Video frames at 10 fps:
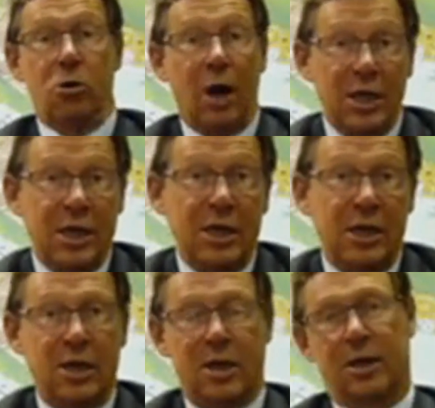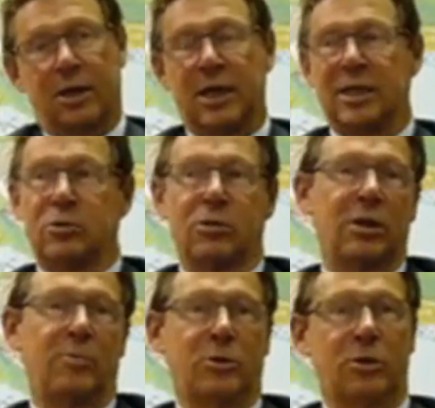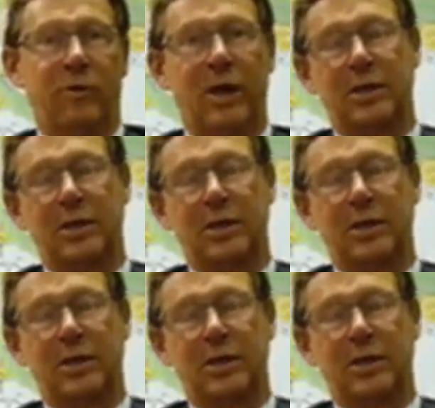On leur a dit, qu'est-ce que dit M.